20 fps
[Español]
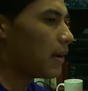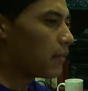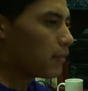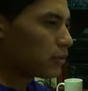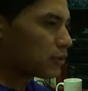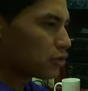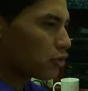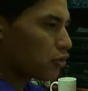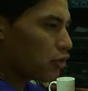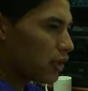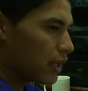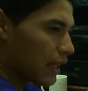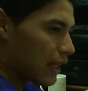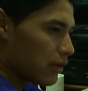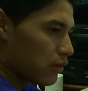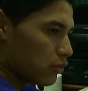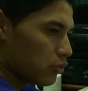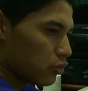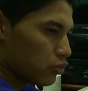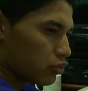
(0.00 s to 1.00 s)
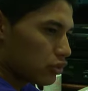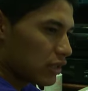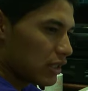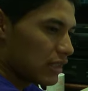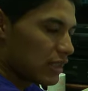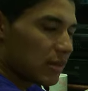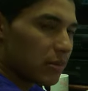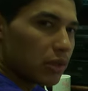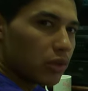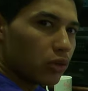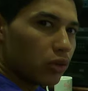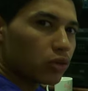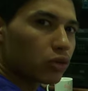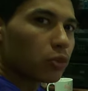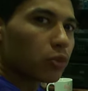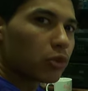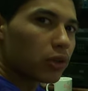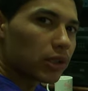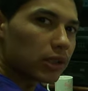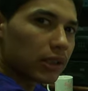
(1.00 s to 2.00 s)
Pues yo creo que unos 15 minutos
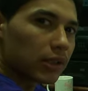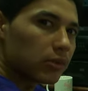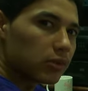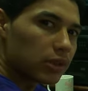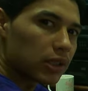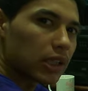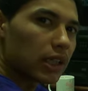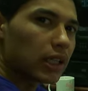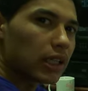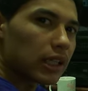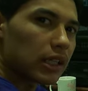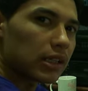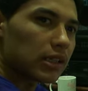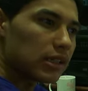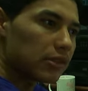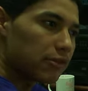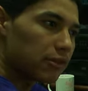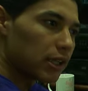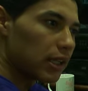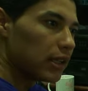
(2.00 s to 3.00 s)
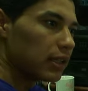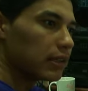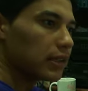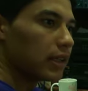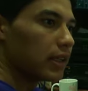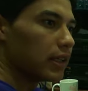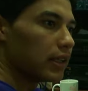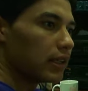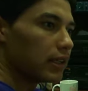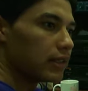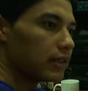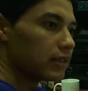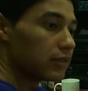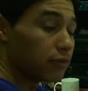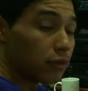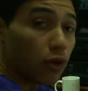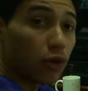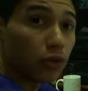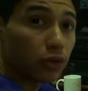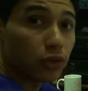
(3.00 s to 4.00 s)
porque tenemos que agarrar diferentes
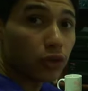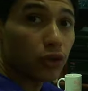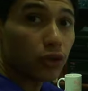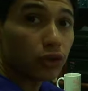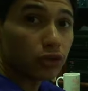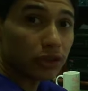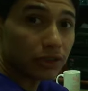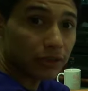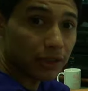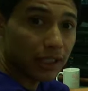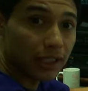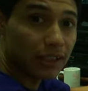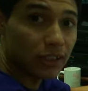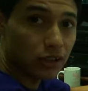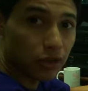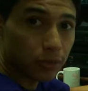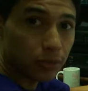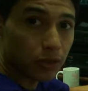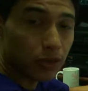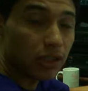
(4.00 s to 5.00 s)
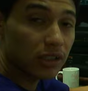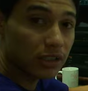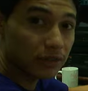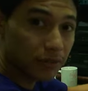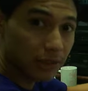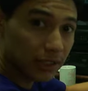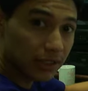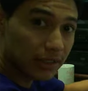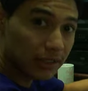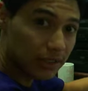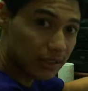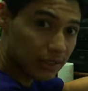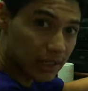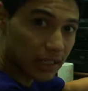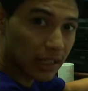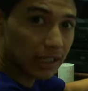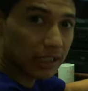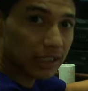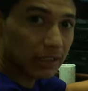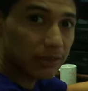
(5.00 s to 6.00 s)
fondos, diferentes opciones, diferentes
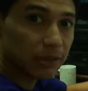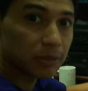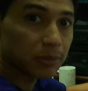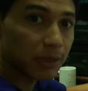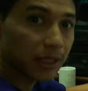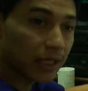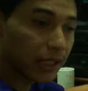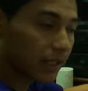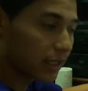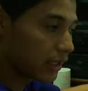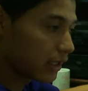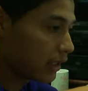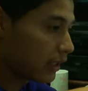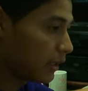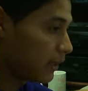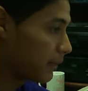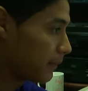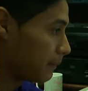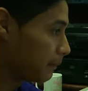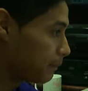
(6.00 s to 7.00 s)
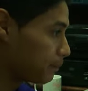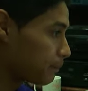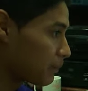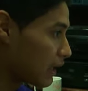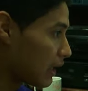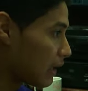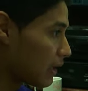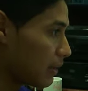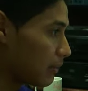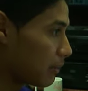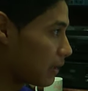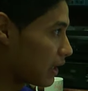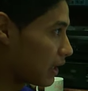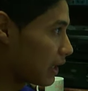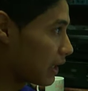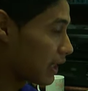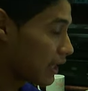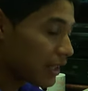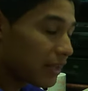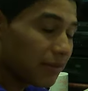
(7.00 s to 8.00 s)
alternativas para que para que
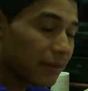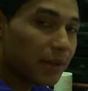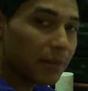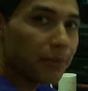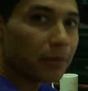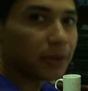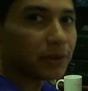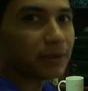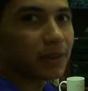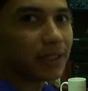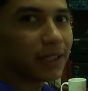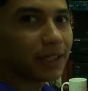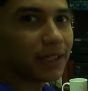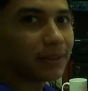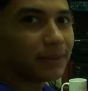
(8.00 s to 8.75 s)
quede bien, pues vaya.